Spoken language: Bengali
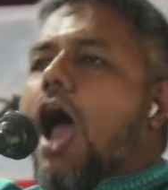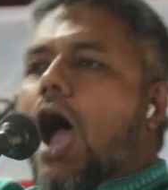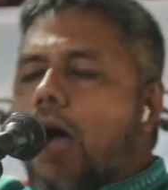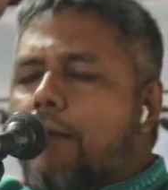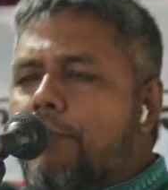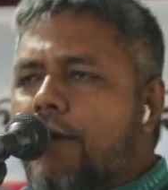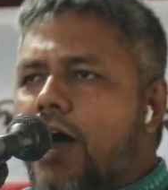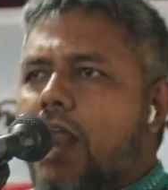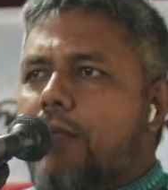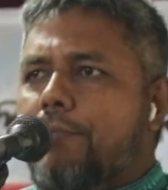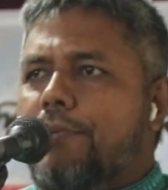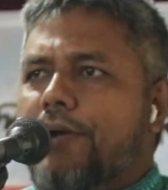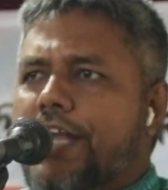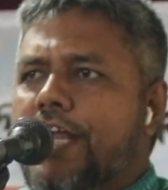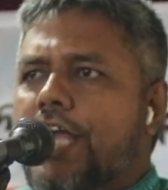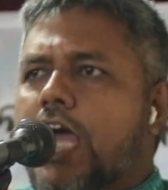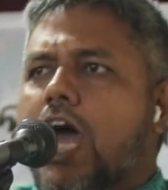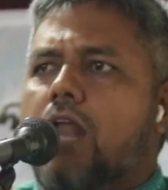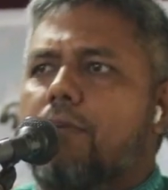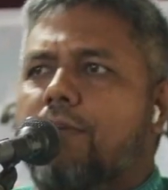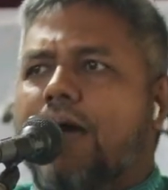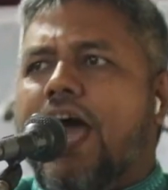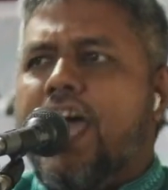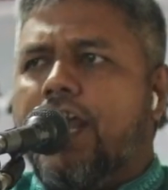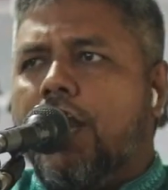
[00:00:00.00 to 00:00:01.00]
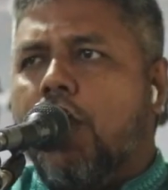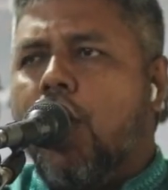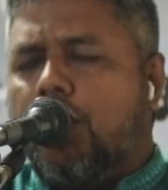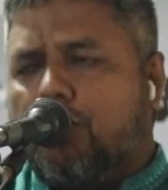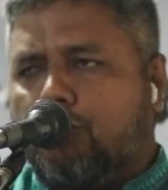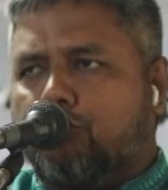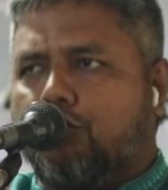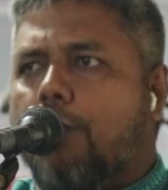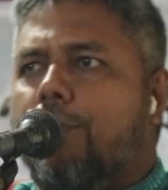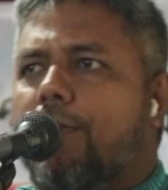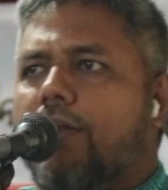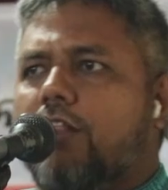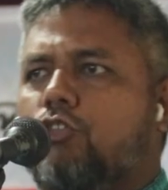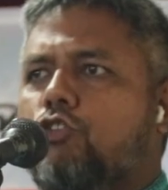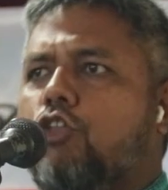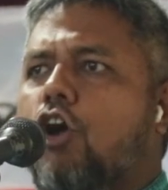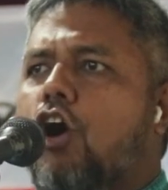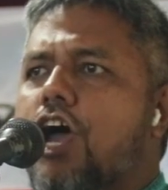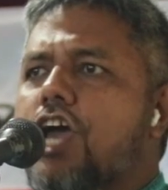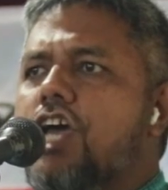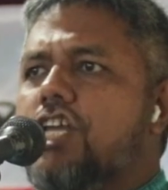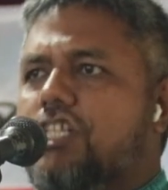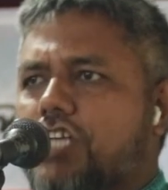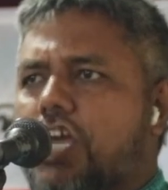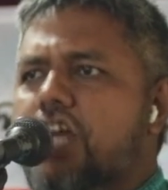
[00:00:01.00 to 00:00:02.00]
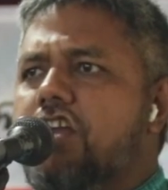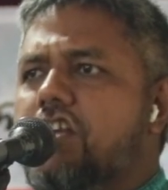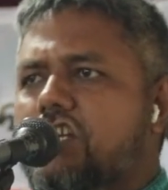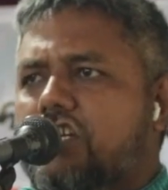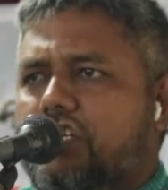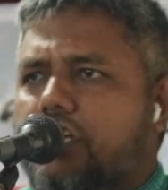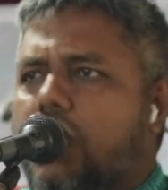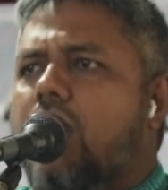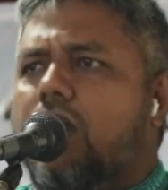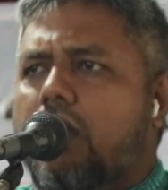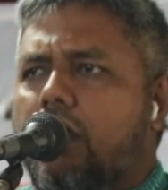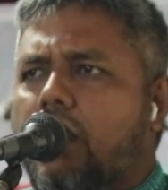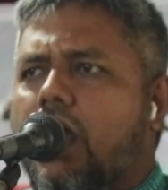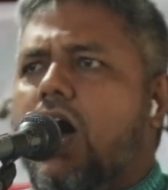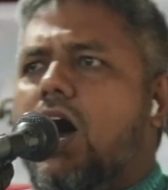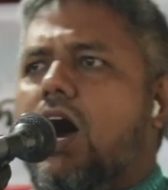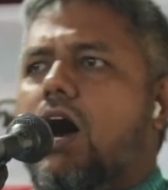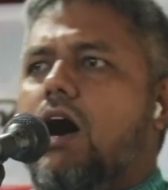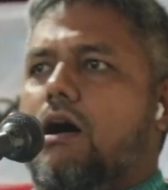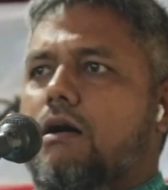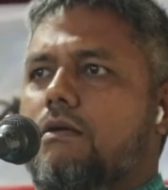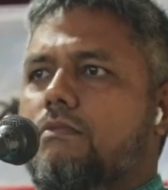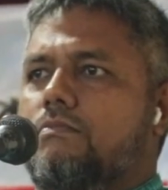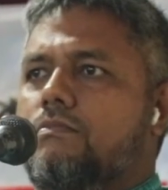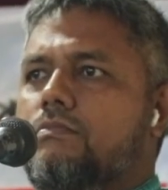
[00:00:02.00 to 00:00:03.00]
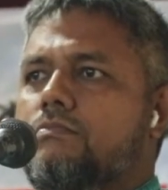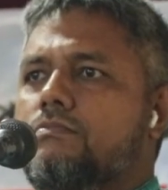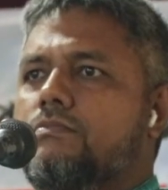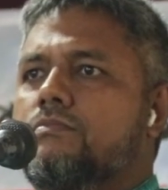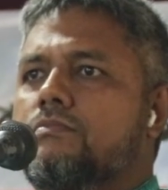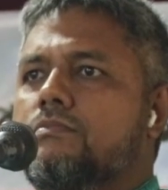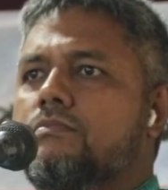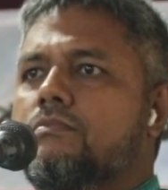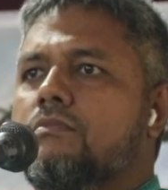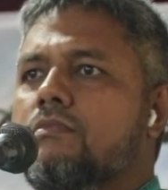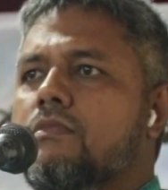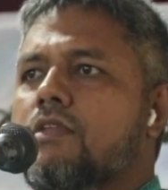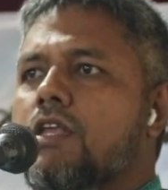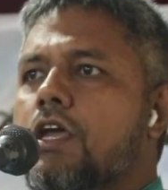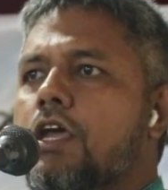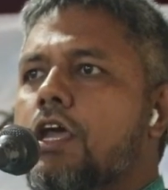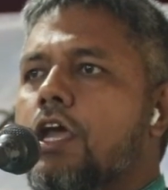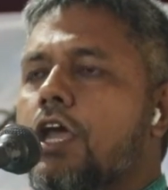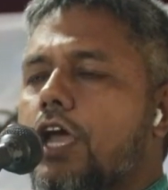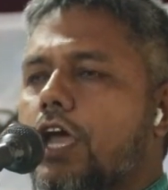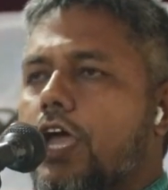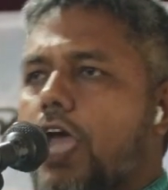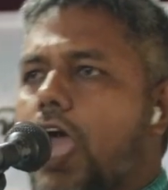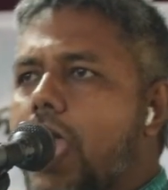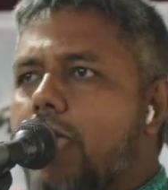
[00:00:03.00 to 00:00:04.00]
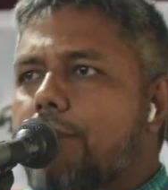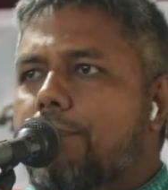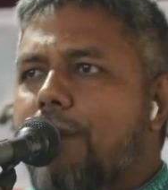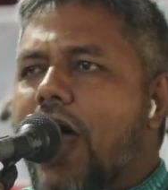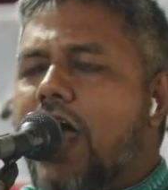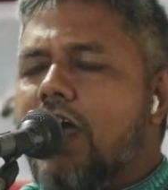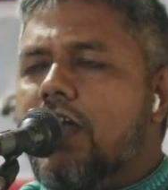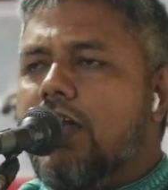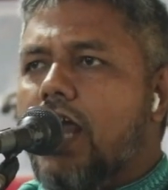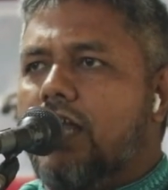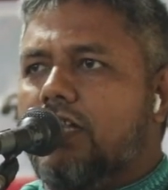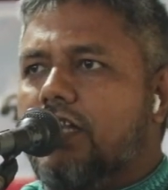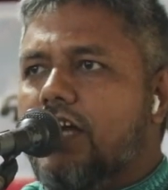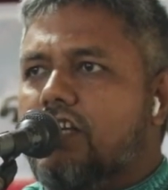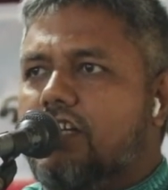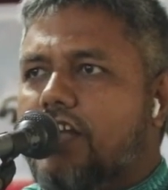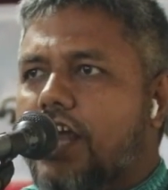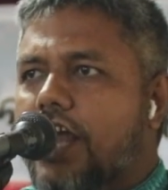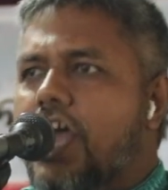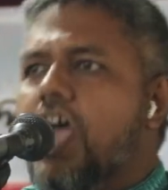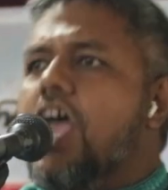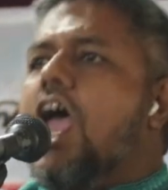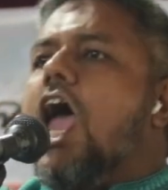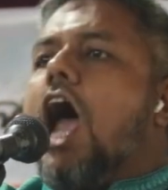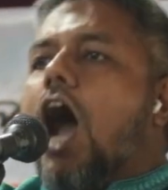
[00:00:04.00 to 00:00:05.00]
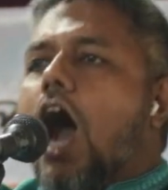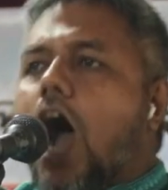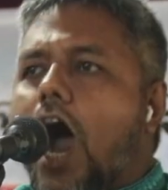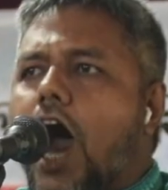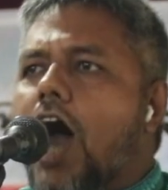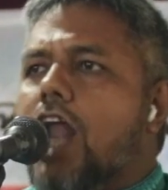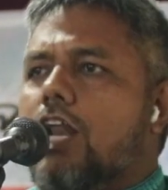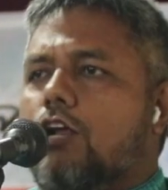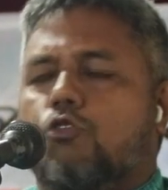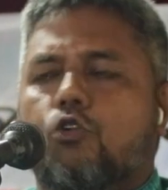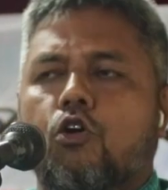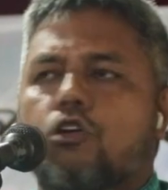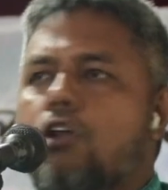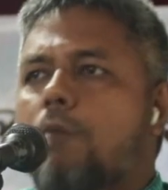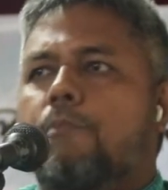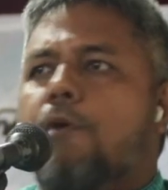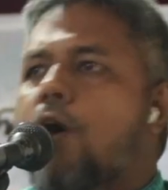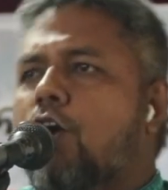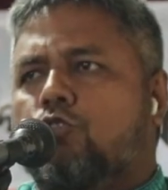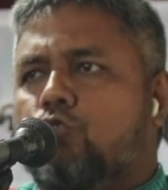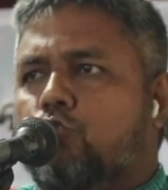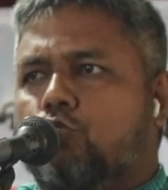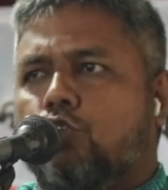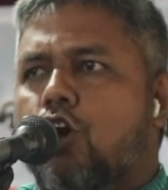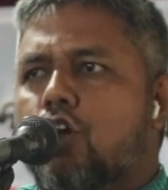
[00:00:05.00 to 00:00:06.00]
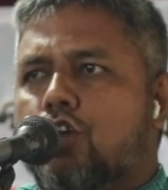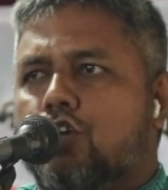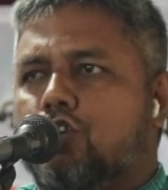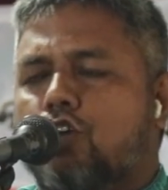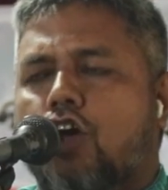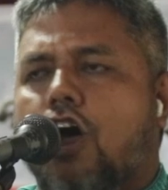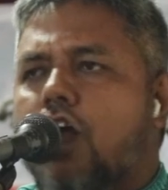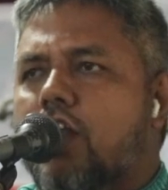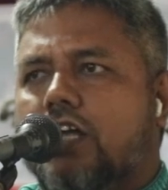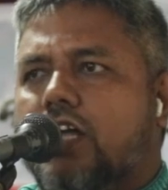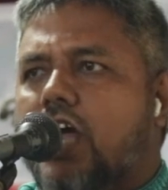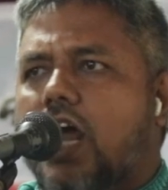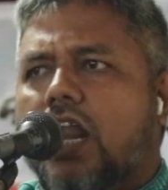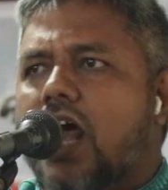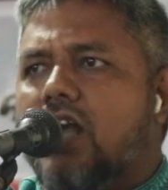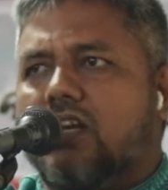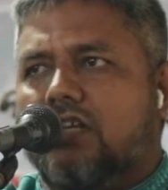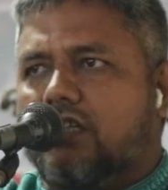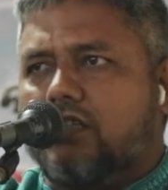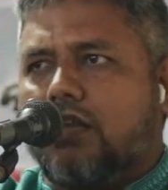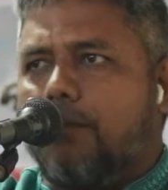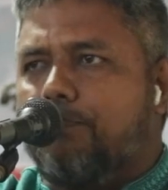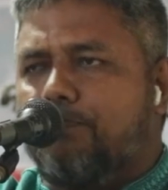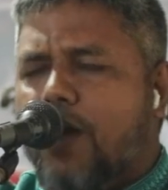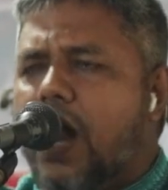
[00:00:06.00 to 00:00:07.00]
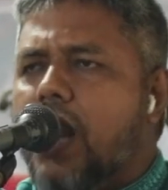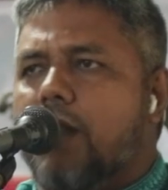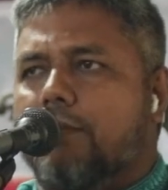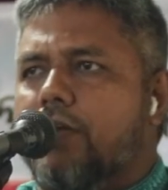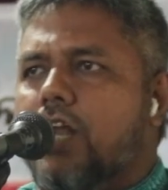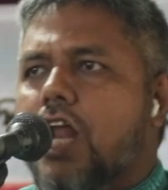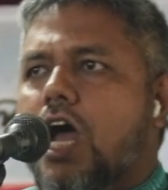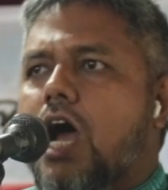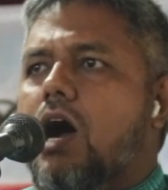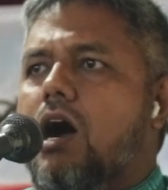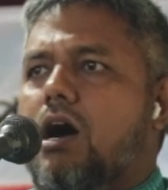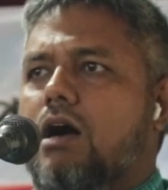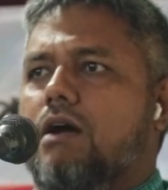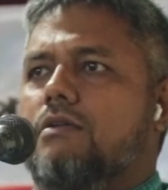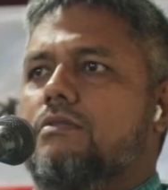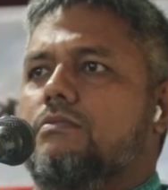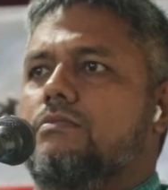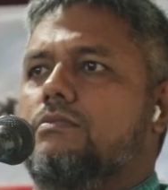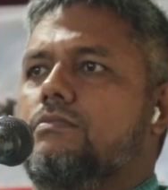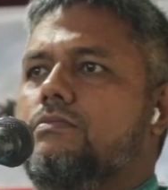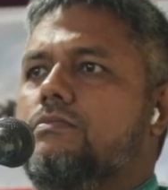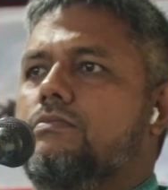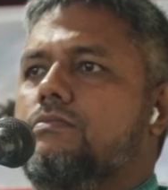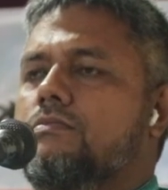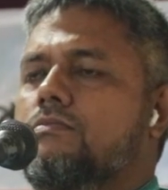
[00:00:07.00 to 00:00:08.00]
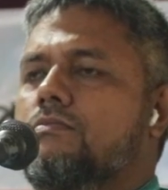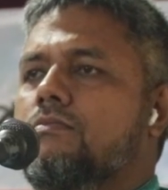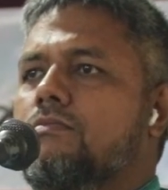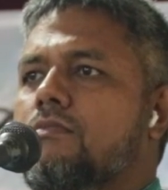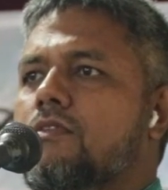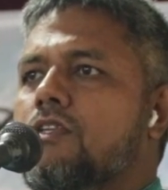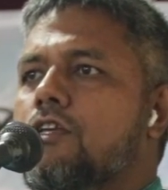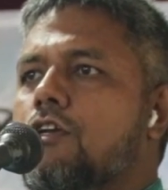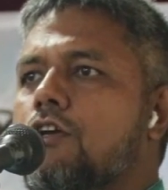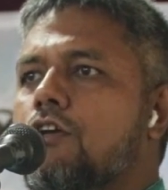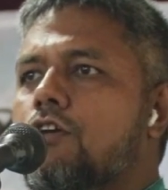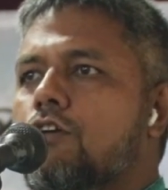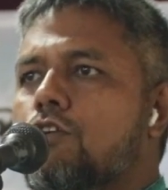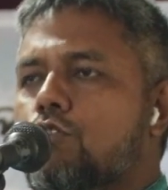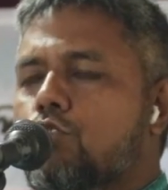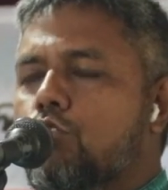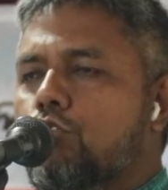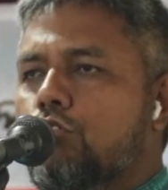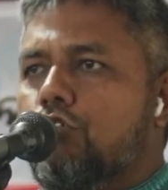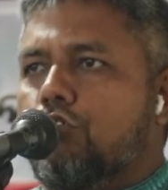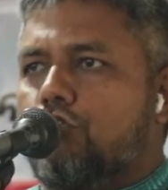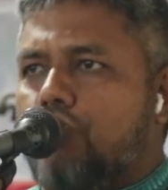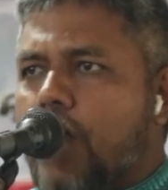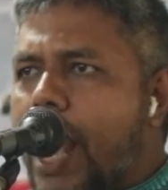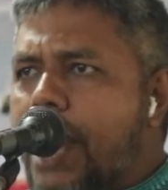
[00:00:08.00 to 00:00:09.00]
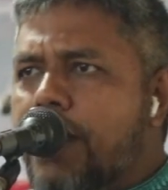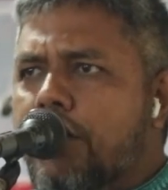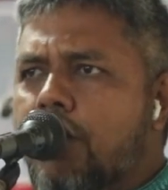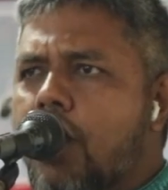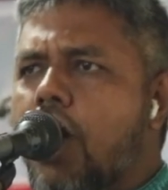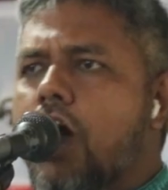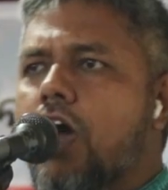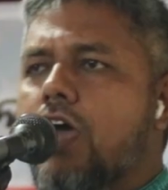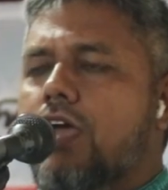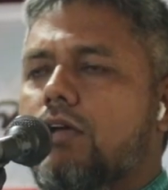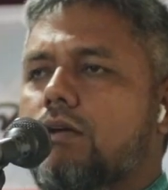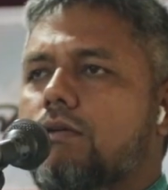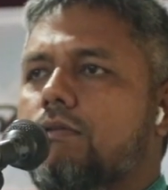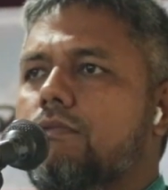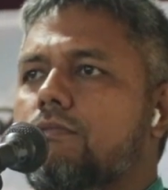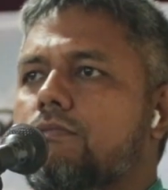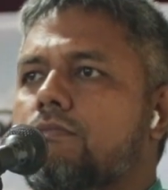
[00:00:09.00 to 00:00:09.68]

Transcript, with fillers: আমার মিডিয়ার বাইরে ঐক্যবদ্ধ হয়েছে ইনশাল্লাহ এই বাংলাদেশে আর কোনো বছর সরকার আসতে পারবে না শুধু তাই নয়